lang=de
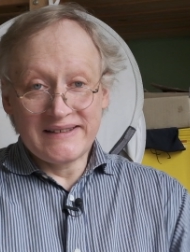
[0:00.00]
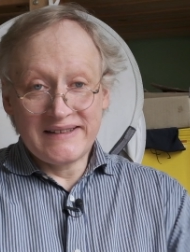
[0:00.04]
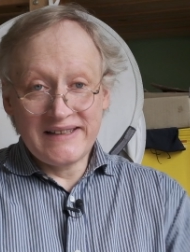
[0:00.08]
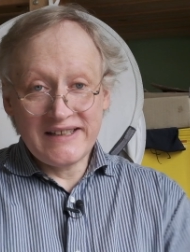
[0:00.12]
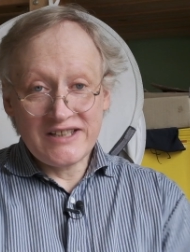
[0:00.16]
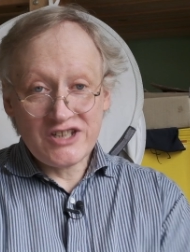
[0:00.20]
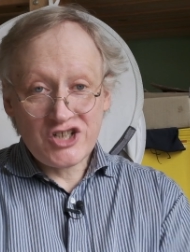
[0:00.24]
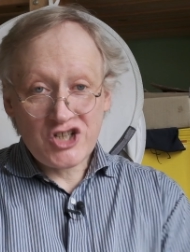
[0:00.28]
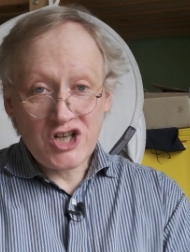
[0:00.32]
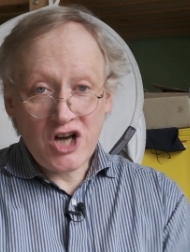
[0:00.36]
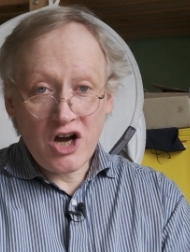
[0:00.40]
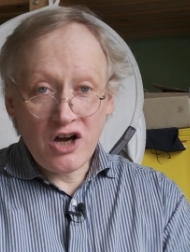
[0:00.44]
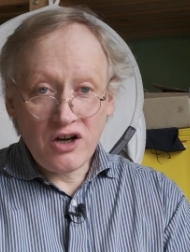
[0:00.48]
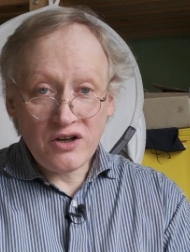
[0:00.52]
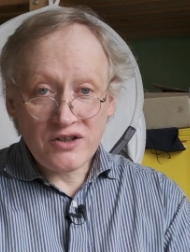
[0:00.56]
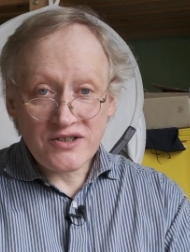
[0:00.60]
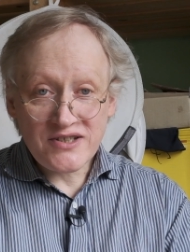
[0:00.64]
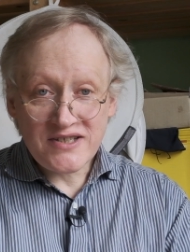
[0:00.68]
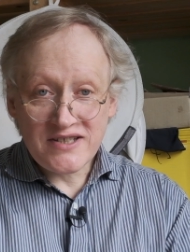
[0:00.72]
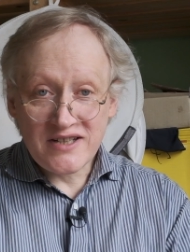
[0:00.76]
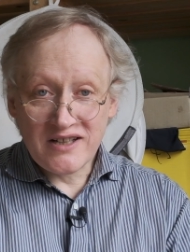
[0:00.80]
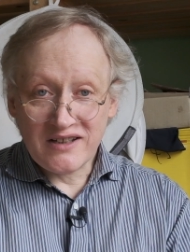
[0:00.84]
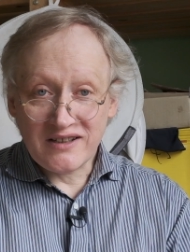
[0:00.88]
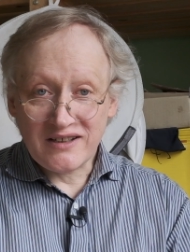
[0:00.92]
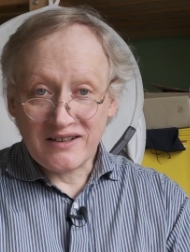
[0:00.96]
Die
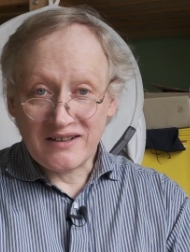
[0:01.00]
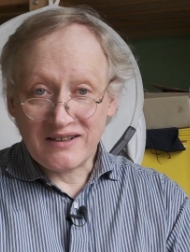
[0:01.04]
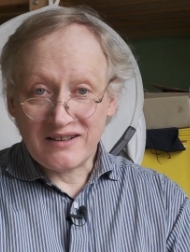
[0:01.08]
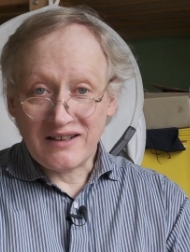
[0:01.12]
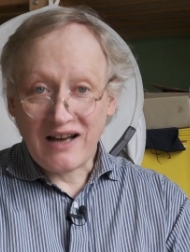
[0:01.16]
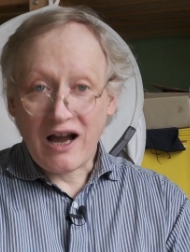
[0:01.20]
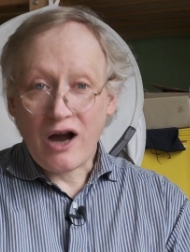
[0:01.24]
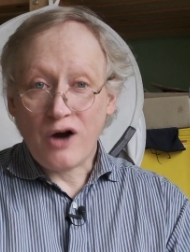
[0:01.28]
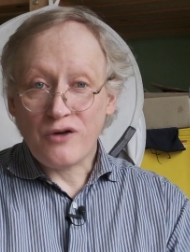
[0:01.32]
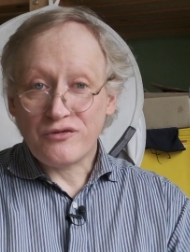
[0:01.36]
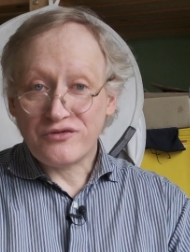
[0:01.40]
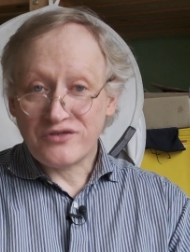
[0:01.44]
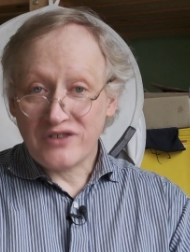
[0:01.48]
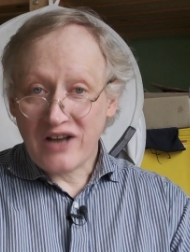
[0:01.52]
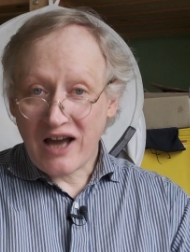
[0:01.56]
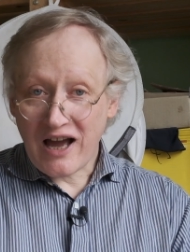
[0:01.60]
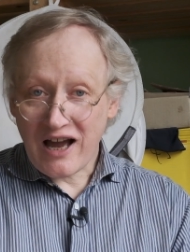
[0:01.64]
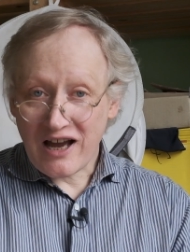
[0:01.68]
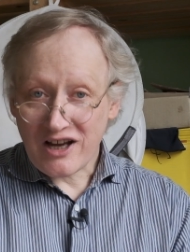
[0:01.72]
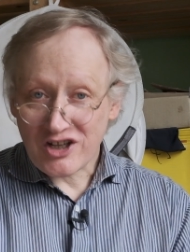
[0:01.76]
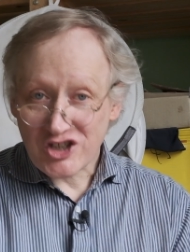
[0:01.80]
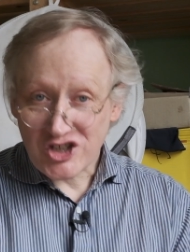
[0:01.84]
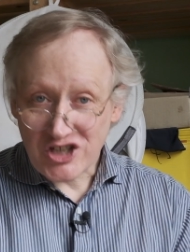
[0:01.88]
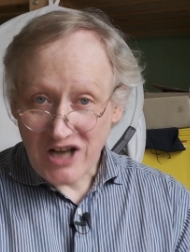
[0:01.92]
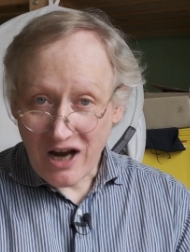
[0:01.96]
Chance auf
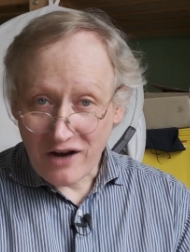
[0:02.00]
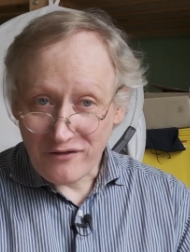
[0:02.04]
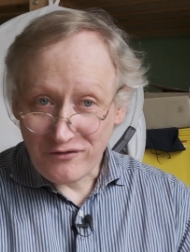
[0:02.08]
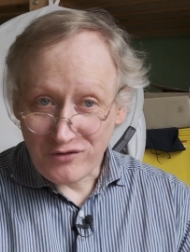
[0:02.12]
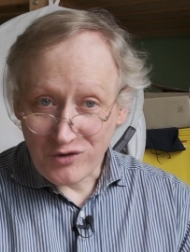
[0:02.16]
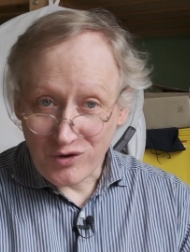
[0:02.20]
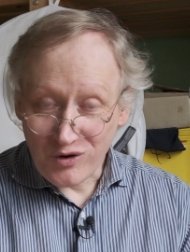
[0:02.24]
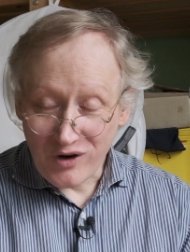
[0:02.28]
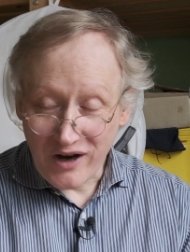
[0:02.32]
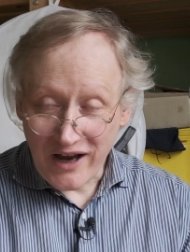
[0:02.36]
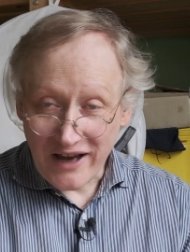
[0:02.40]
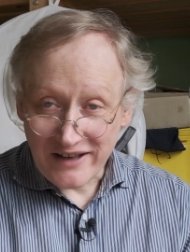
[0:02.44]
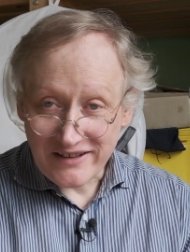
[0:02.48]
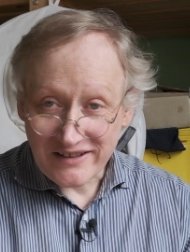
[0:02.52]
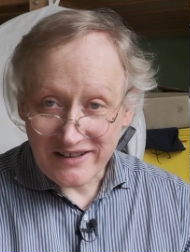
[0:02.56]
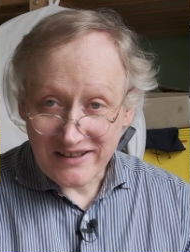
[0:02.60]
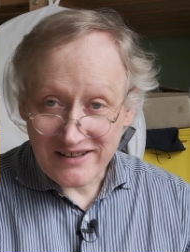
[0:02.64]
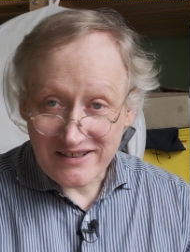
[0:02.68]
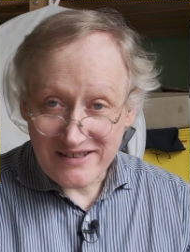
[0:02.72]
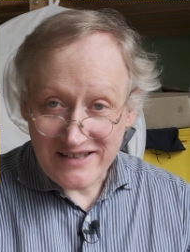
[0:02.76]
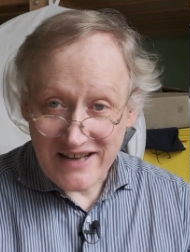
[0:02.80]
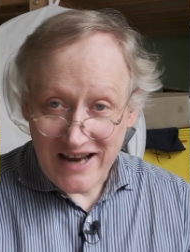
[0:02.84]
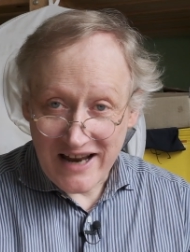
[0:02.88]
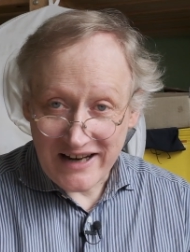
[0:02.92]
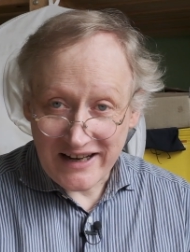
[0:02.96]
Nachschaffung hätte
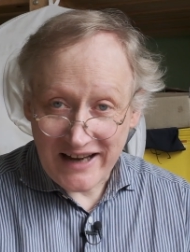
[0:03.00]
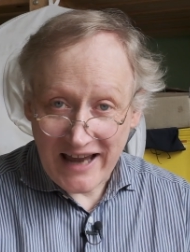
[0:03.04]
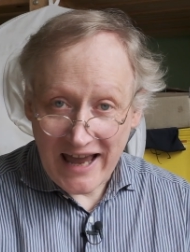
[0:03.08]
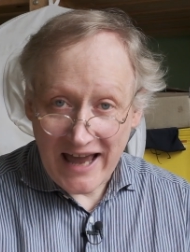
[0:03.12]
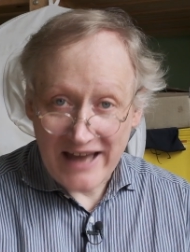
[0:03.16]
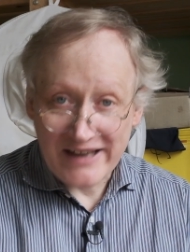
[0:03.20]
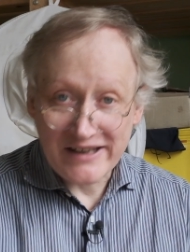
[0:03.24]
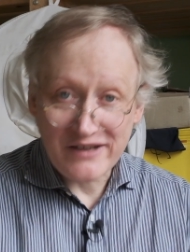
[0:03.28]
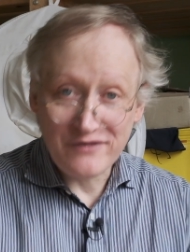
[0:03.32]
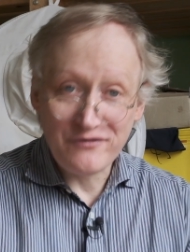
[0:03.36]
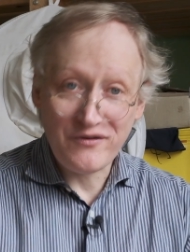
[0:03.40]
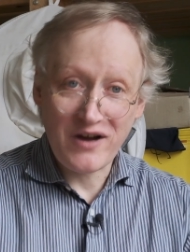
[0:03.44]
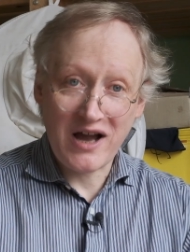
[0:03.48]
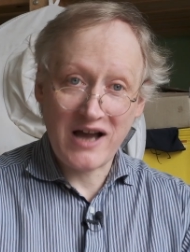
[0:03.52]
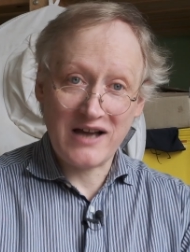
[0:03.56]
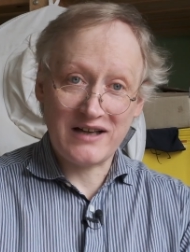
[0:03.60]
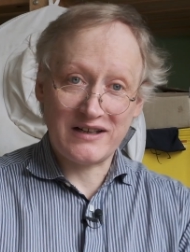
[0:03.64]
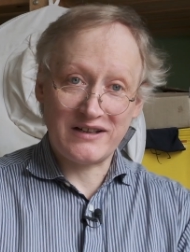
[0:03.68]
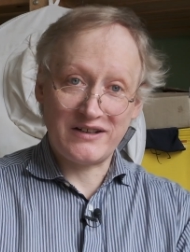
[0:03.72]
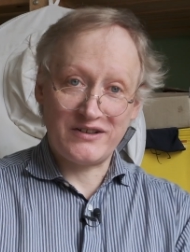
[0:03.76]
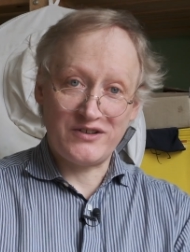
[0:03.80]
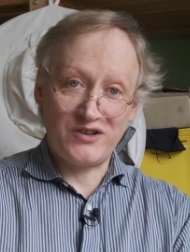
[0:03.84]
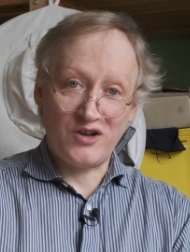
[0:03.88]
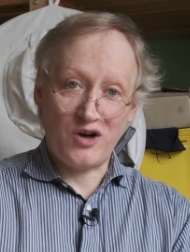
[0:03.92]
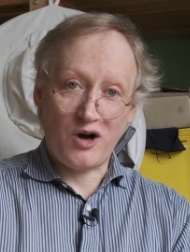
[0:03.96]
ich sehr gerne
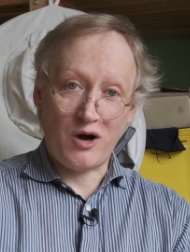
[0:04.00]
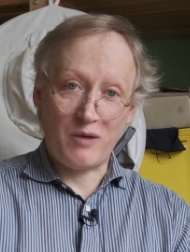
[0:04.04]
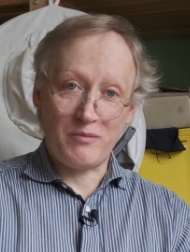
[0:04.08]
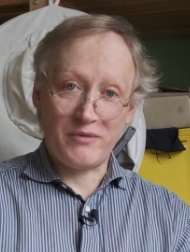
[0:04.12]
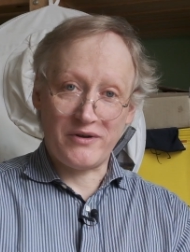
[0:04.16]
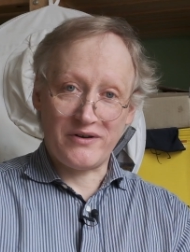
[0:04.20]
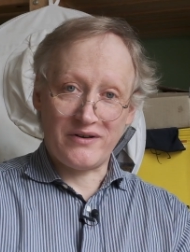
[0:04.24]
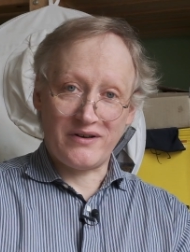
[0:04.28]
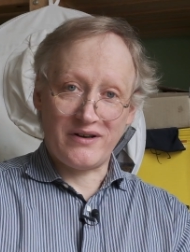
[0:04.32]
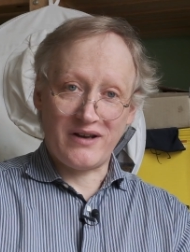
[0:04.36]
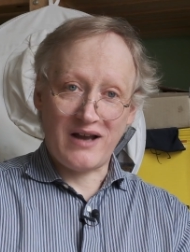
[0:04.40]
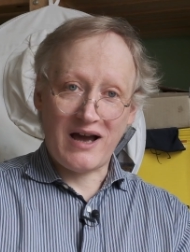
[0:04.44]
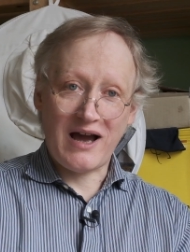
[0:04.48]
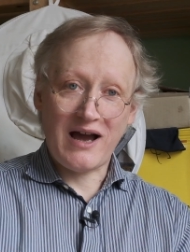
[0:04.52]
wahrgenommen,